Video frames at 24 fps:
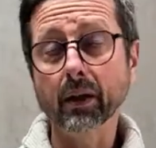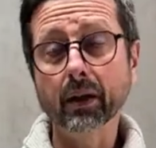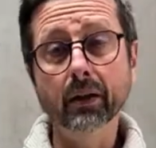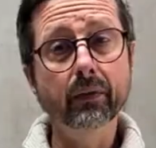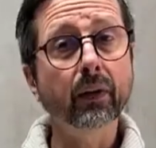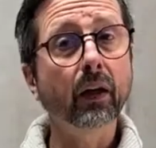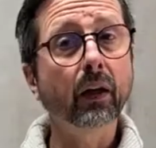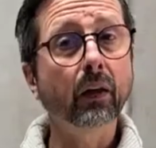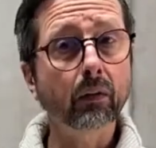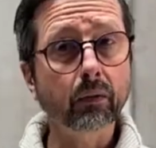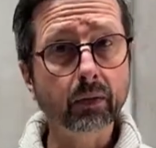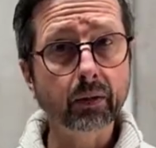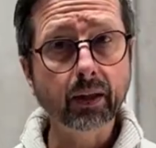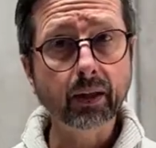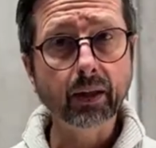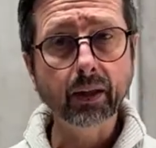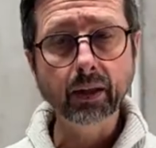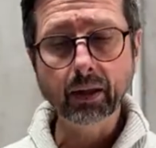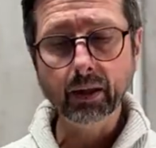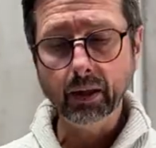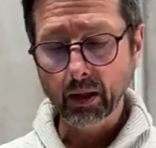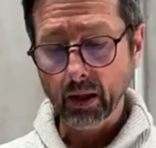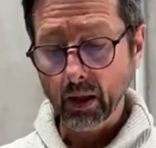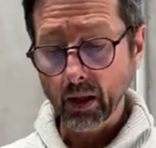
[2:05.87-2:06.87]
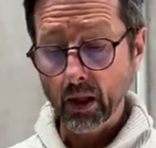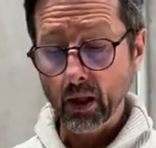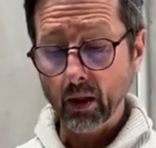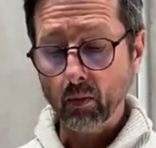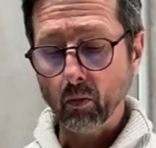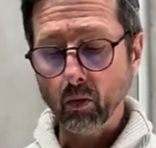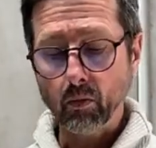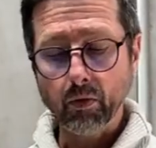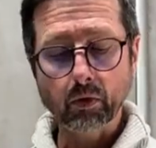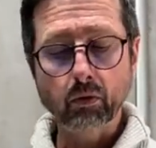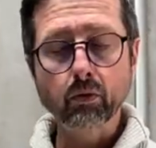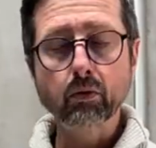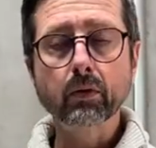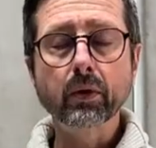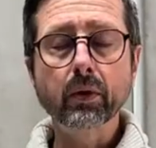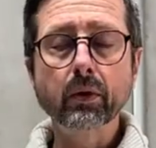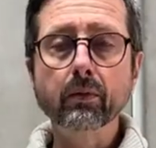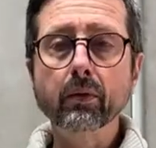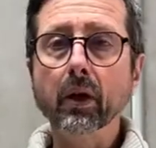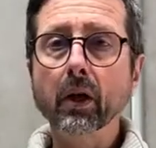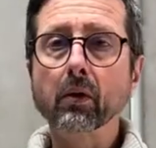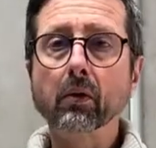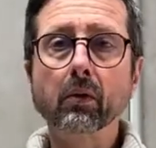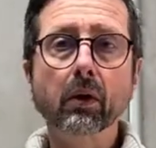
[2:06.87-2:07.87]
qui va rentrer, on va tout de suite
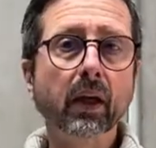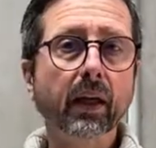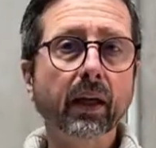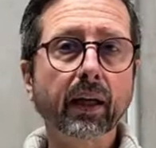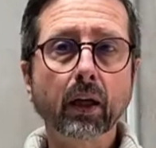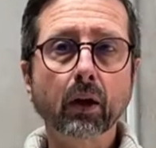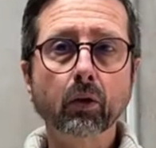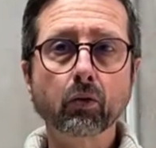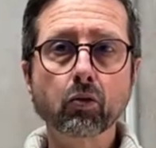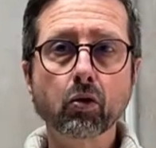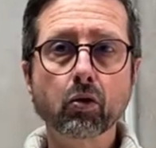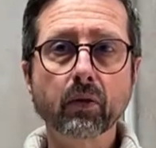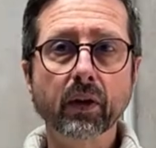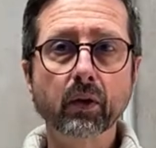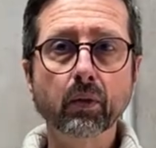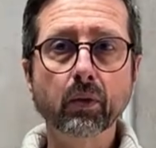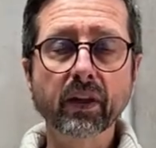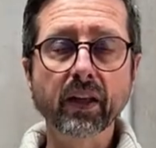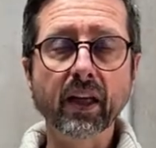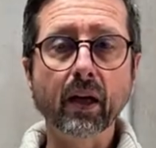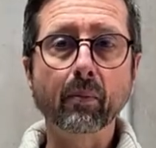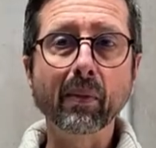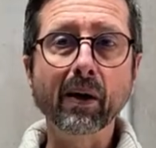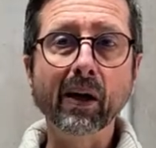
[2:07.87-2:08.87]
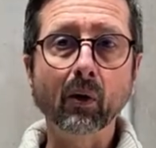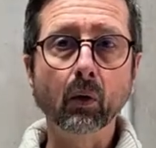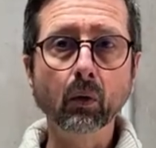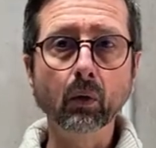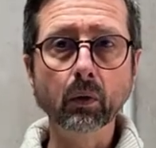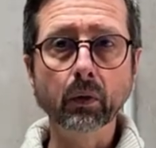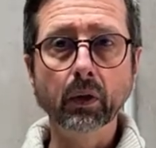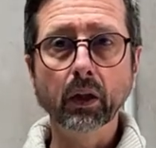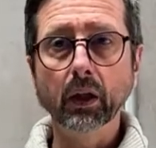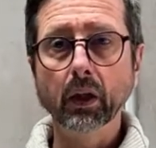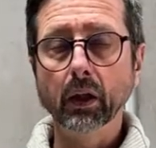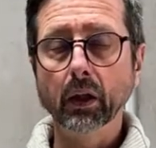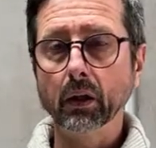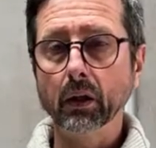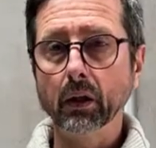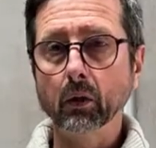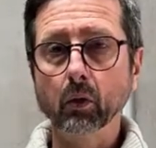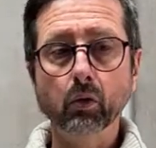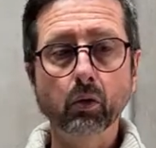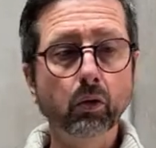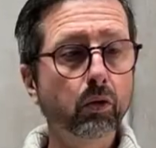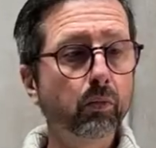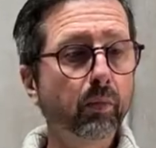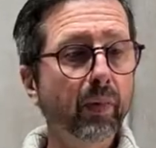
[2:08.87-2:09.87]
voir que la cartouche va devenir marron.
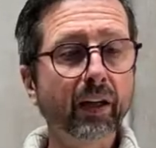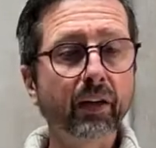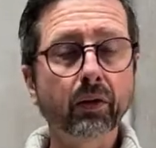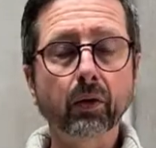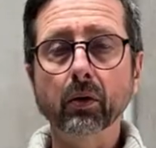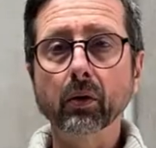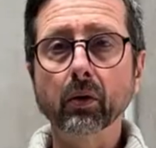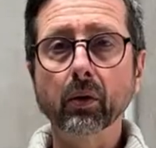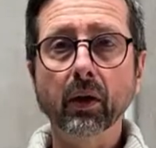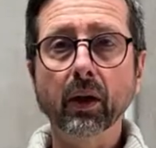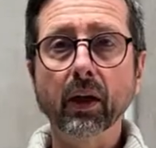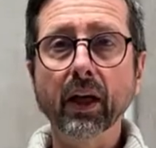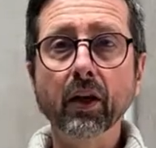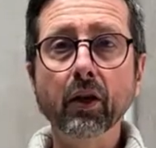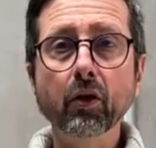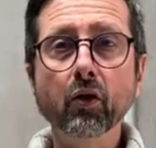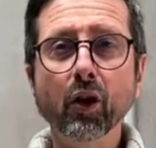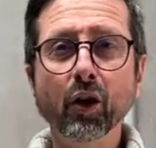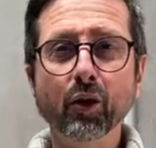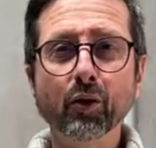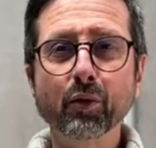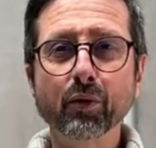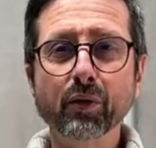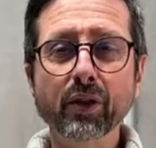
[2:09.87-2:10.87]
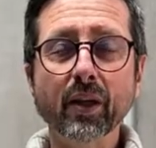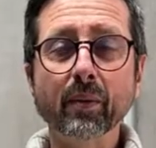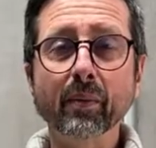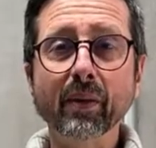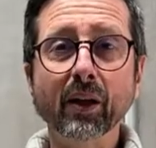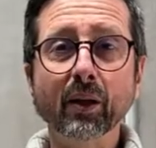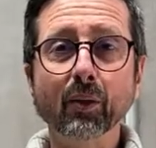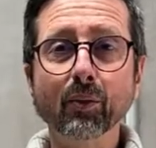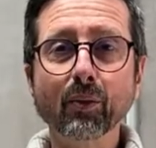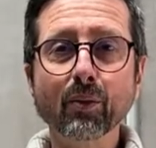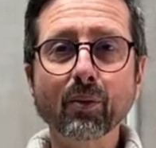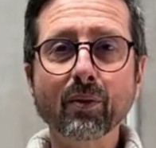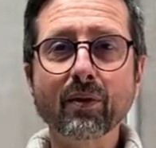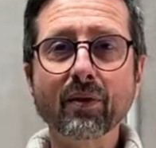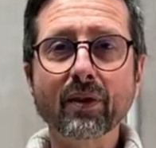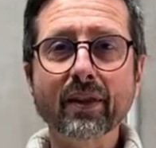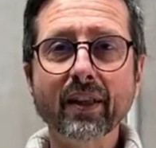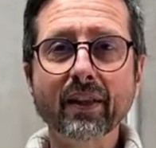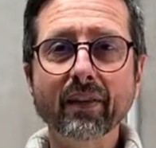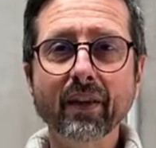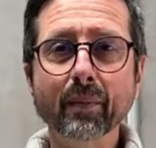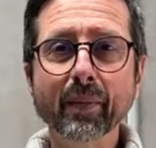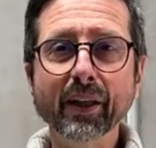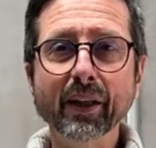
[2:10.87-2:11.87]
Au lieu de mettre euh, un an à devenir marron, hein,
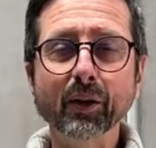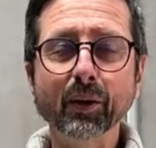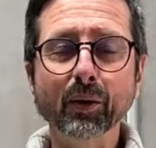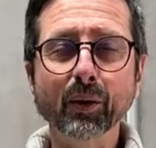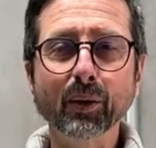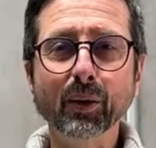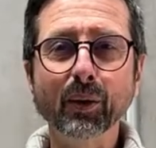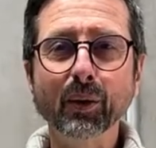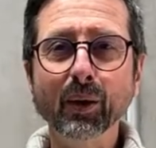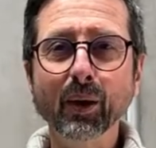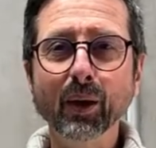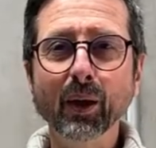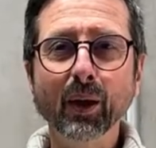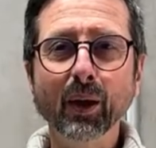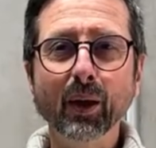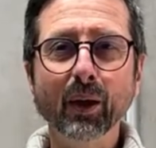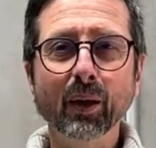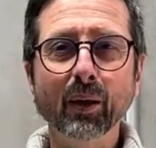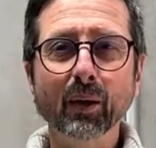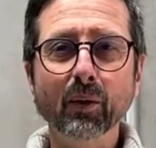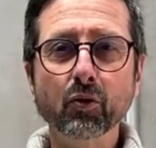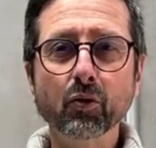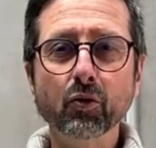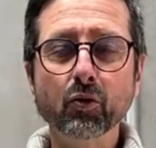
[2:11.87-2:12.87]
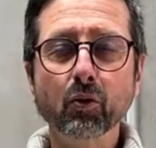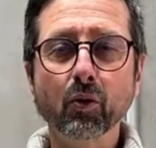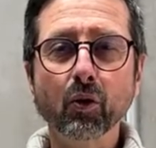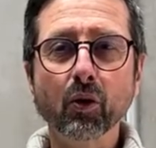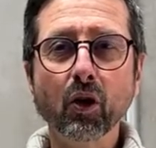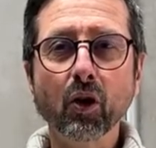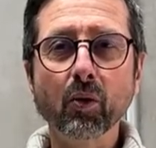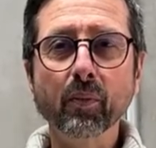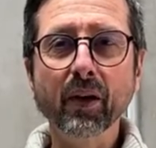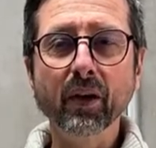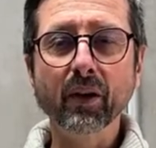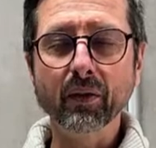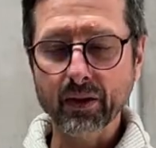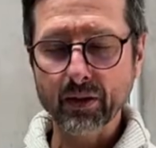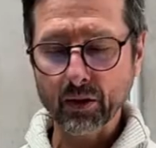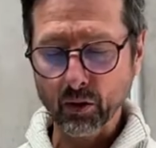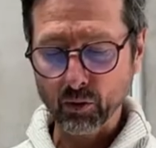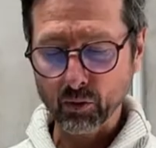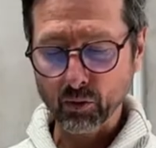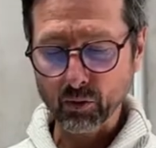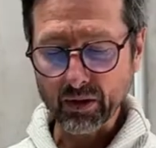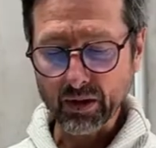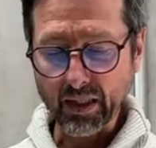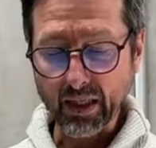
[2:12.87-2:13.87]
ça va mettre euh, du jour au lendemain, on va se
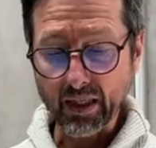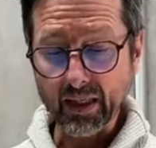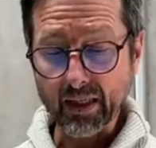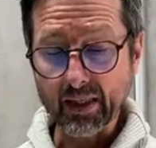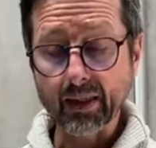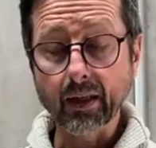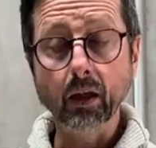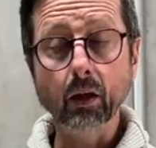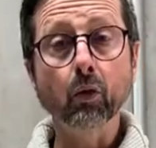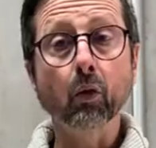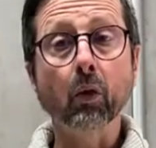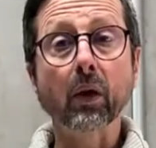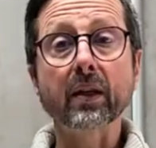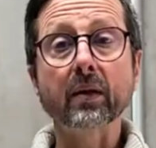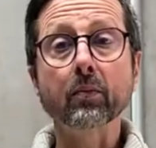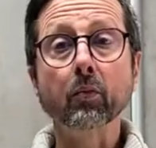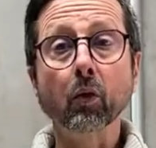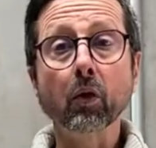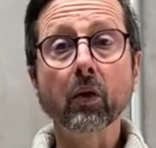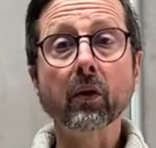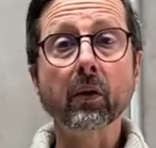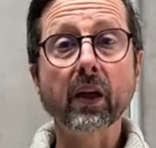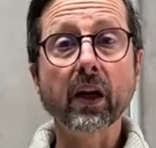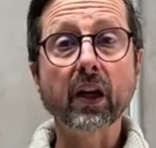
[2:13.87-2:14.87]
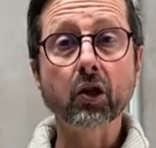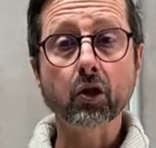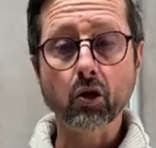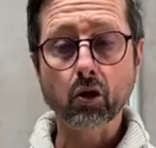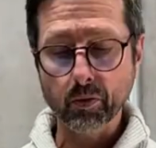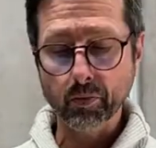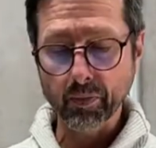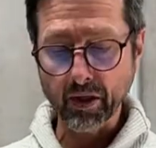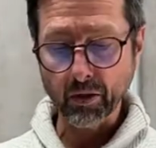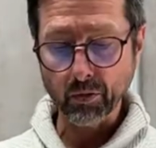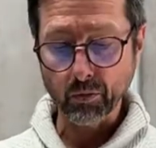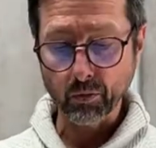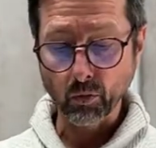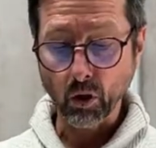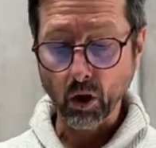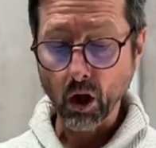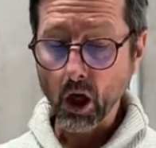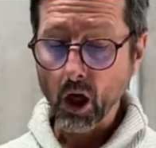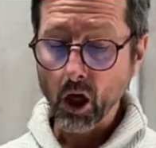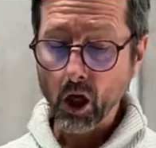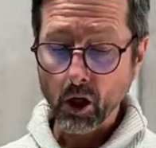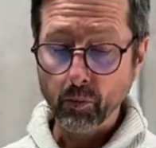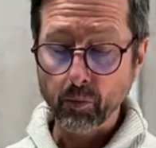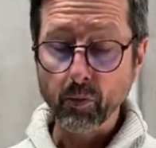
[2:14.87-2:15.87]
rendre compte qu'elle est sale, donc à ce moment-là on la change bien sûr.
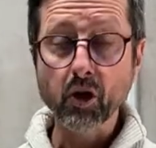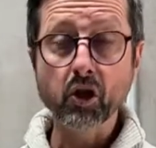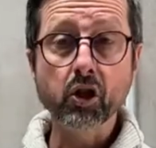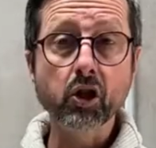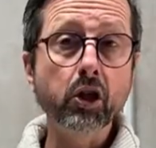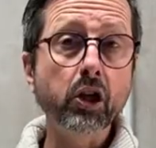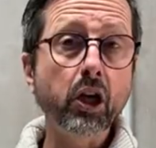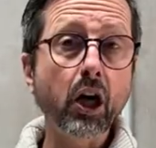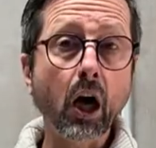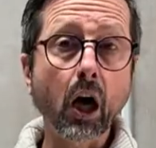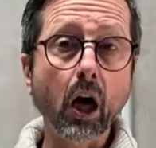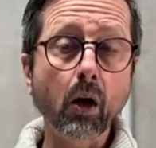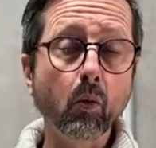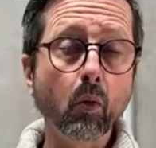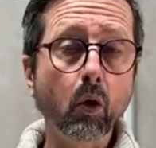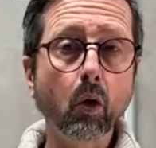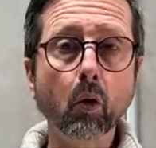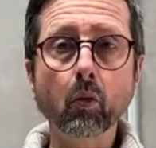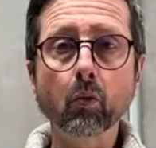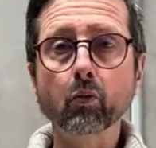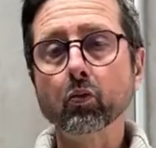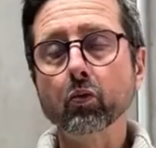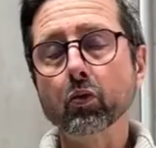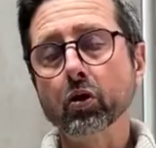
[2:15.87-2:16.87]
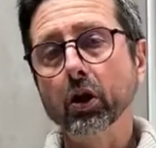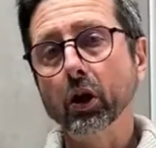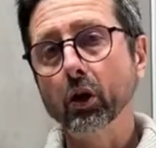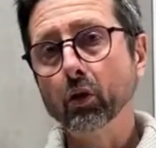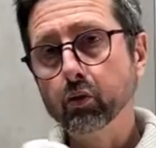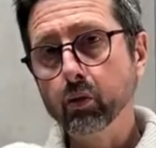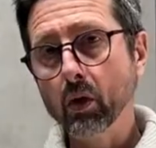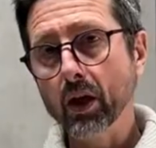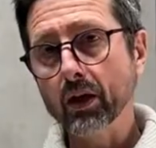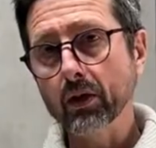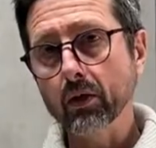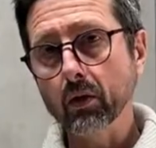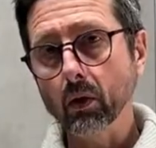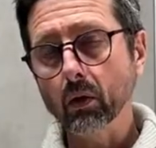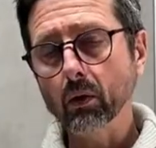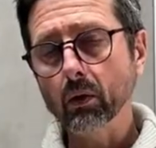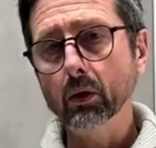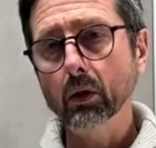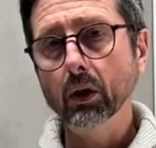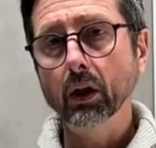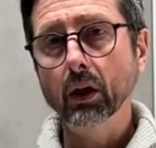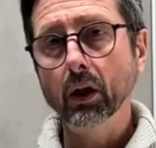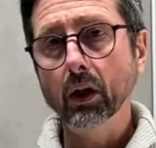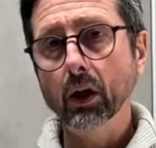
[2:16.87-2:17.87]
Mais généralement, c'est tous les ans
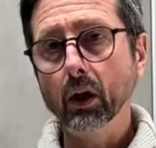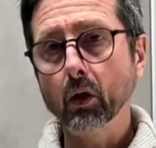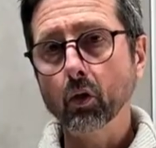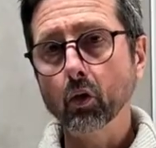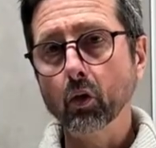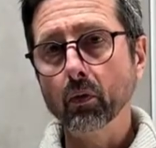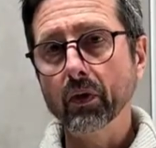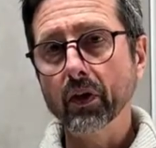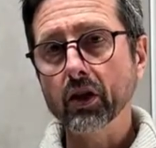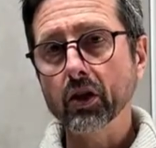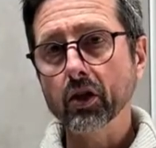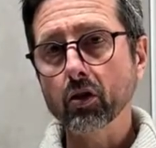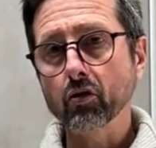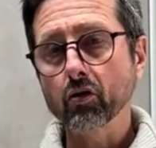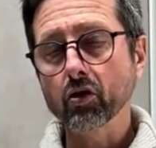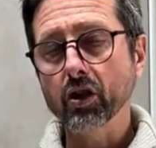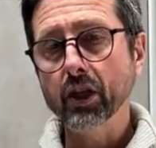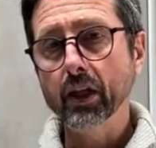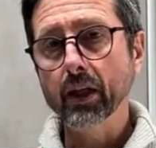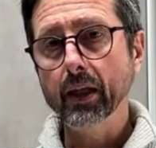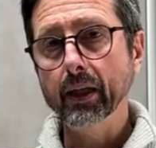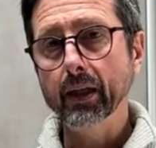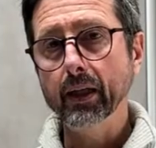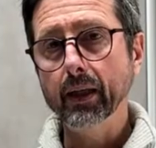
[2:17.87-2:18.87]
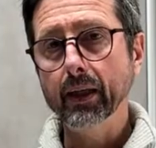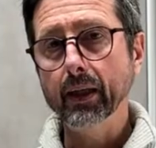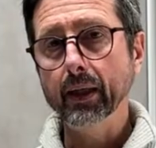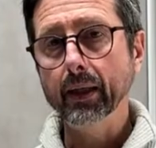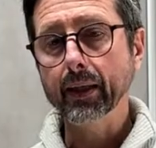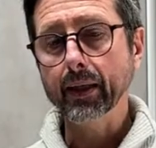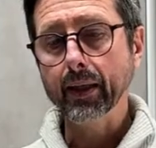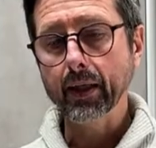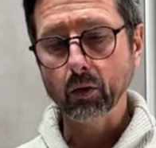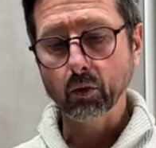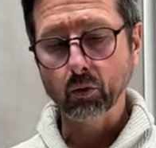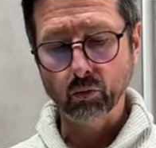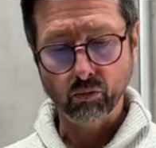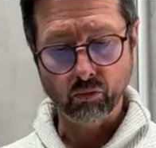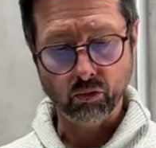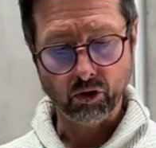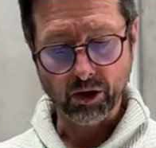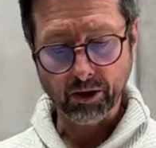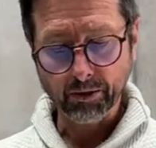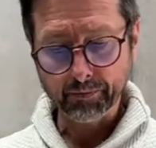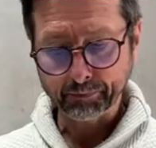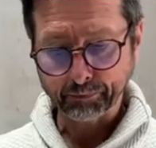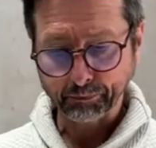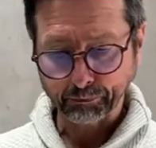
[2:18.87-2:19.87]
hein, qu'on va changer les, cartouches. Hein.